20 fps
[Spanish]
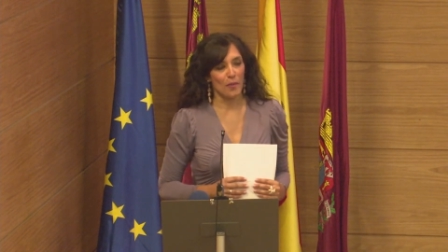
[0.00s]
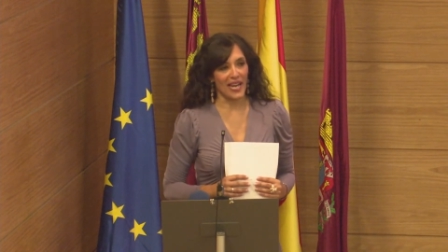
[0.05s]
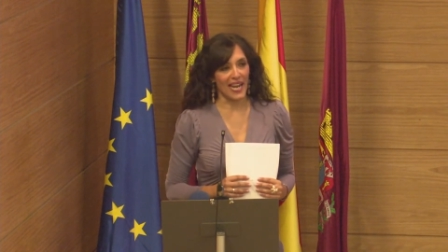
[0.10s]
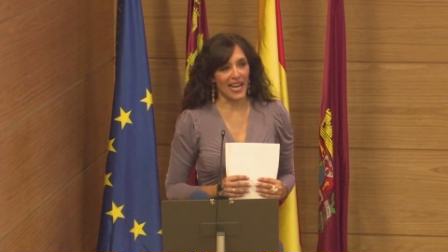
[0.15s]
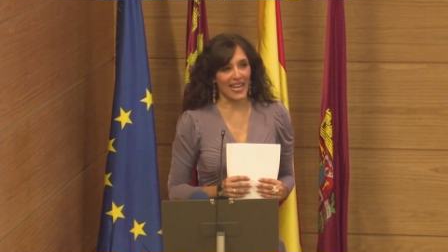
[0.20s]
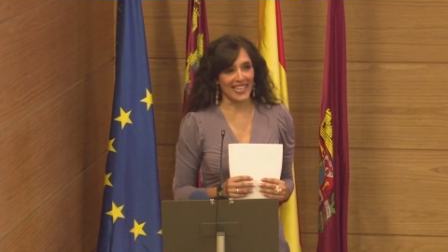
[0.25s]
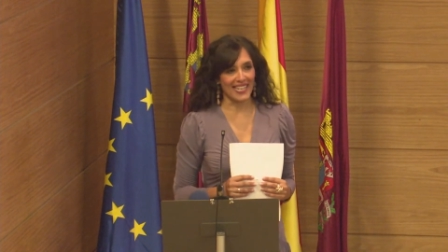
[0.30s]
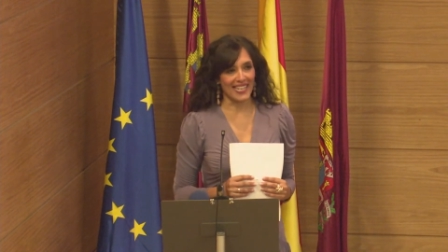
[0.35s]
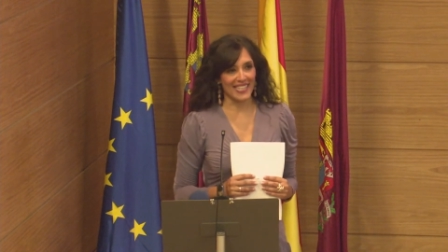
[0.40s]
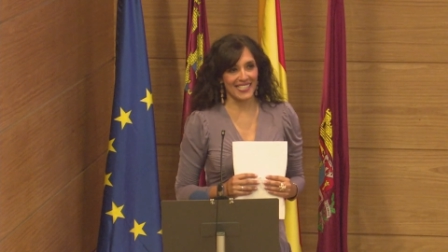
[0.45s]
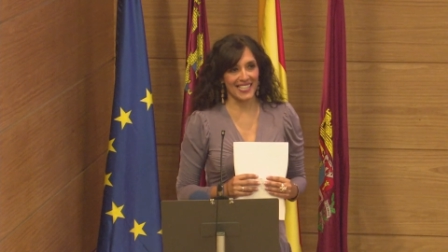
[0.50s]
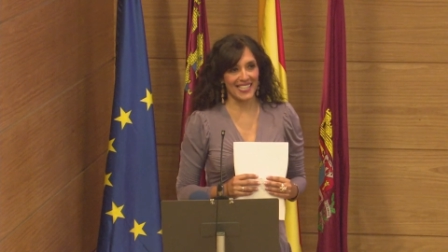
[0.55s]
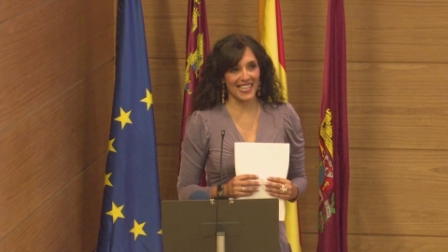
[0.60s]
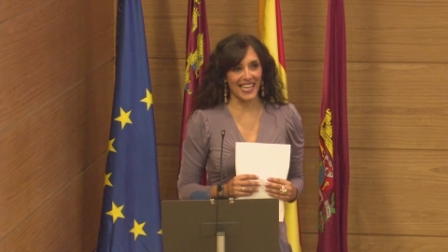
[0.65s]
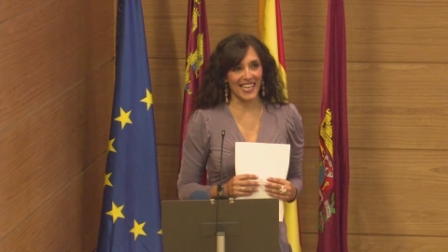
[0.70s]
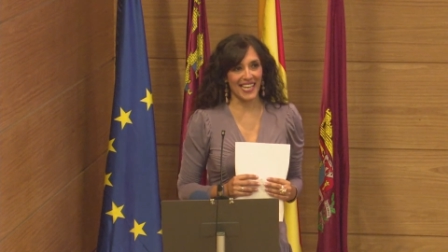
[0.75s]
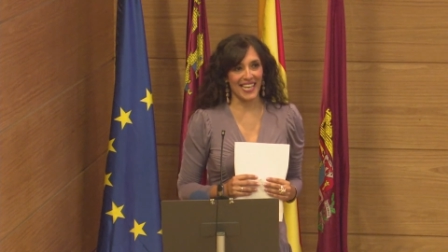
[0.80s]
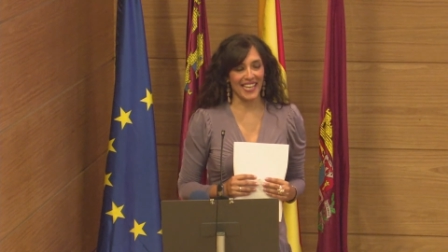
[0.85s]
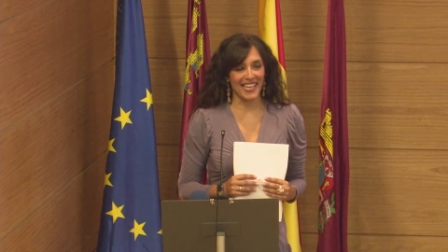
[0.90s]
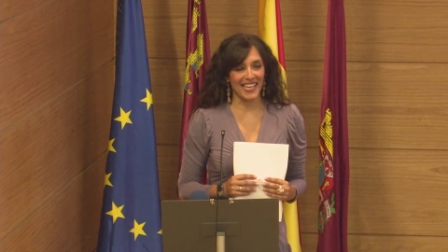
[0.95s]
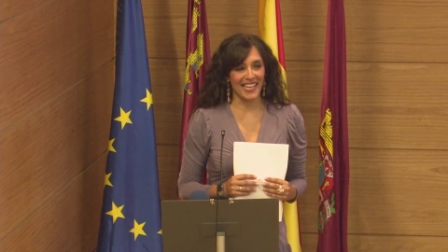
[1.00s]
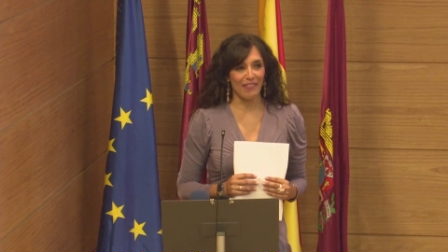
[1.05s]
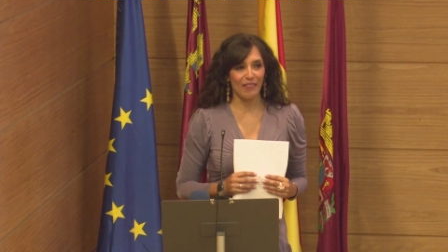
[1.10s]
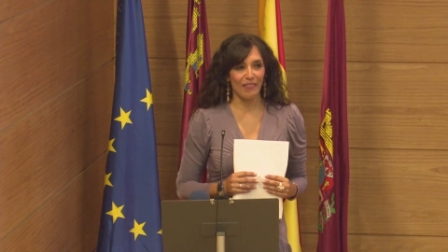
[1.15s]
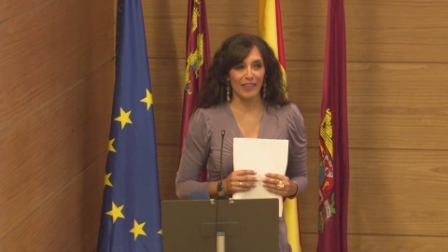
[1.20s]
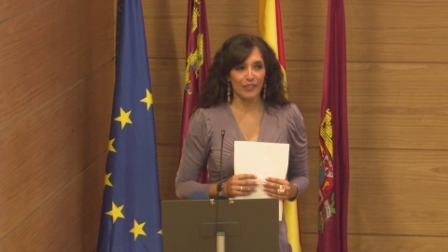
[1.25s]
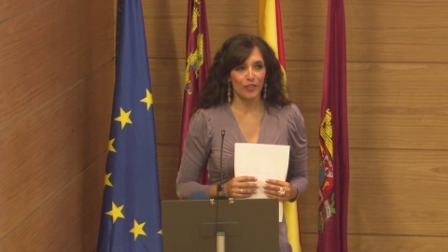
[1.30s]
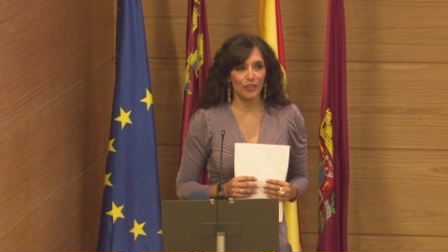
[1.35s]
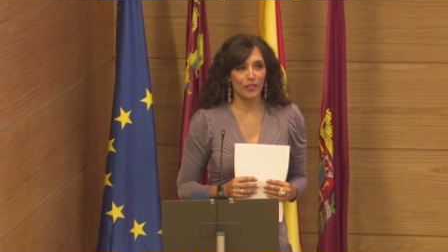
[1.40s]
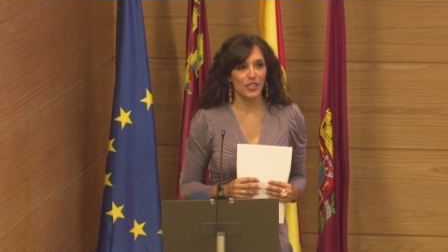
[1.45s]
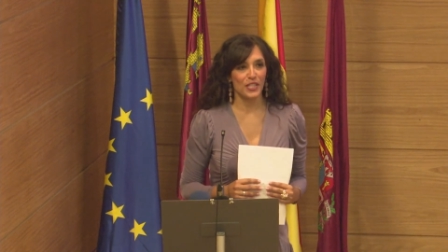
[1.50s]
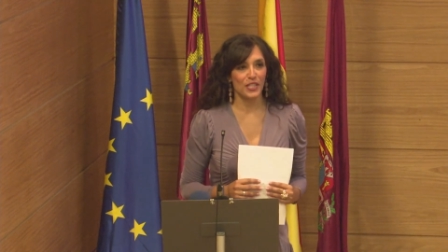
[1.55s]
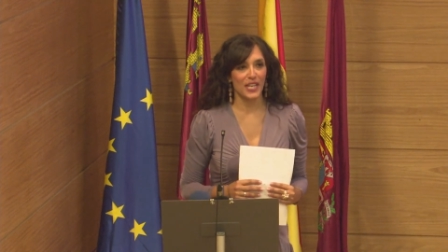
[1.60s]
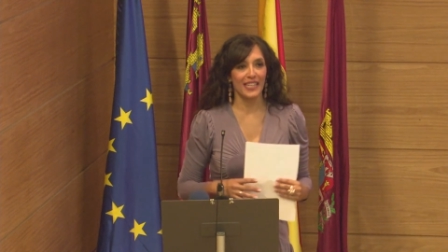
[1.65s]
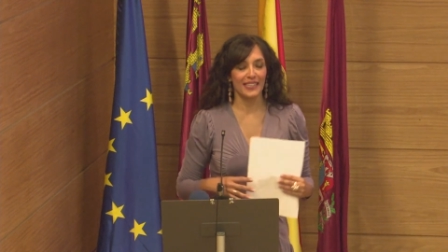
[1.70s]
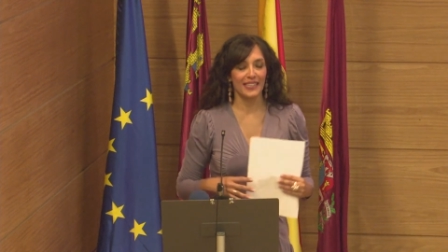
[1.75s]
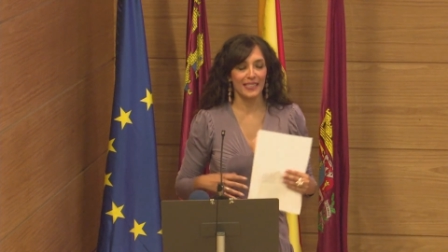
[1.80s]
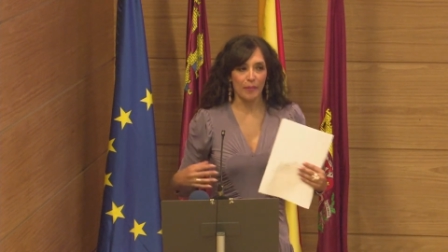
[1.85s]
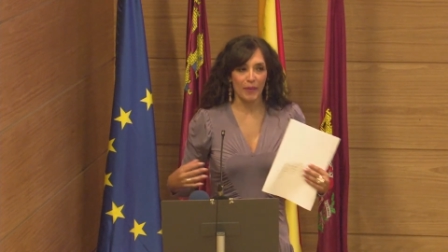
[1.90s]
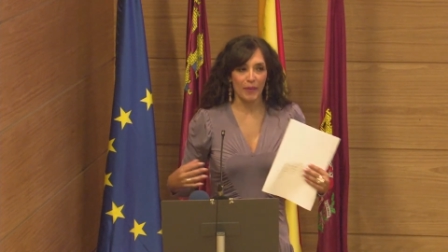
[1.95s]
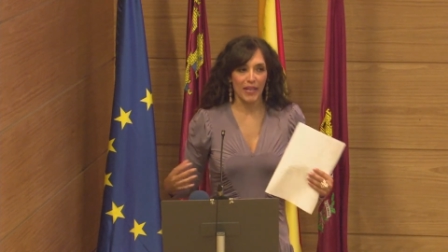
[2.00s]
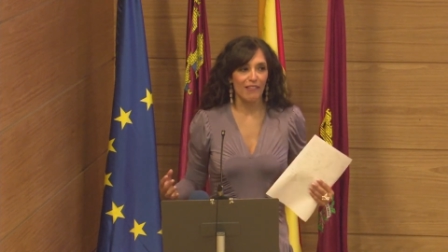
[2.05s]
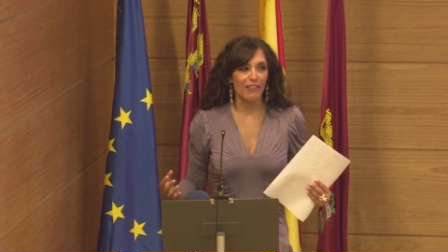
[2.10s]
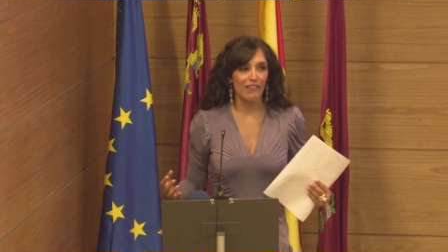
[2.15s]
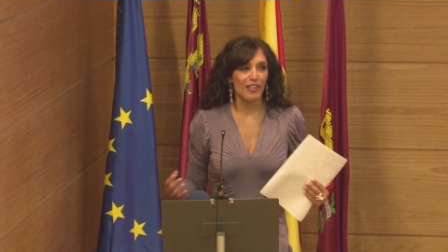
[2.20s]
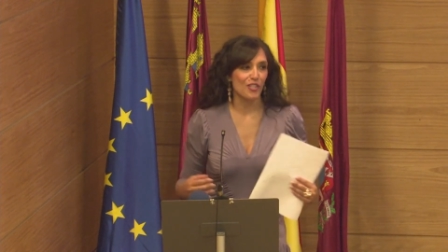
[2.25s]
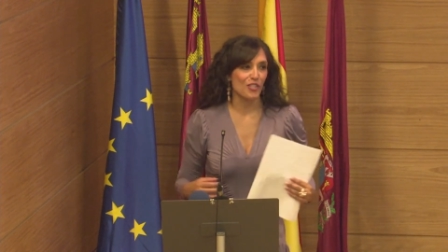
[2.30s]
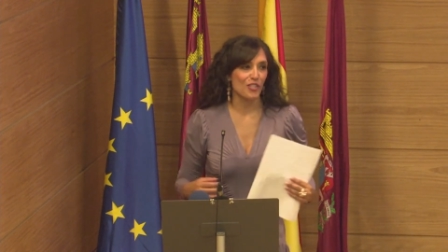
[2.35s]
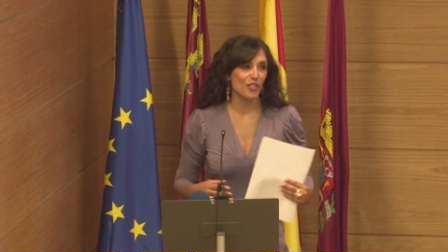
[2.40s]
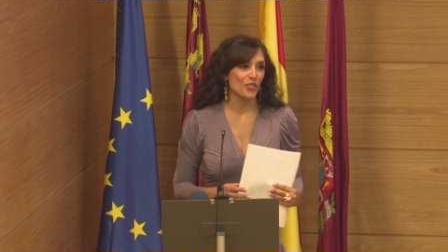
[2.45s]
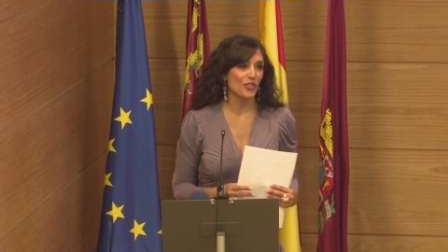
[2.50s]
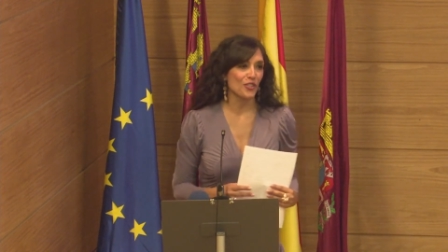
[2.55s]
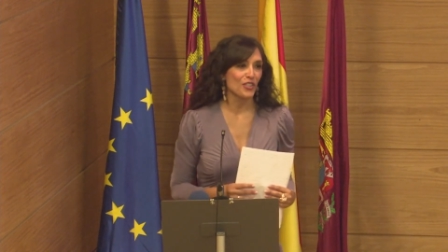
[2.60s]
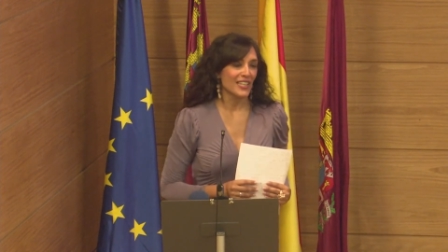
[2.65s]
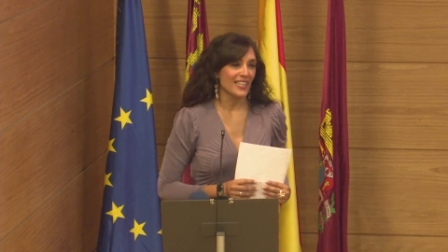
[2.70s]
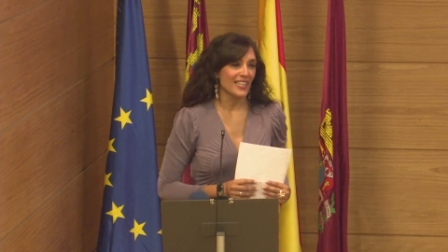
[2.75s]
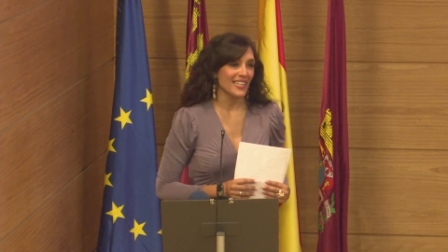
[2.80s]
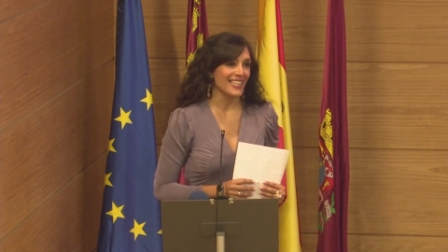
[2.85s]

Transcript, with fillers: para que este evento sea tan maravilloso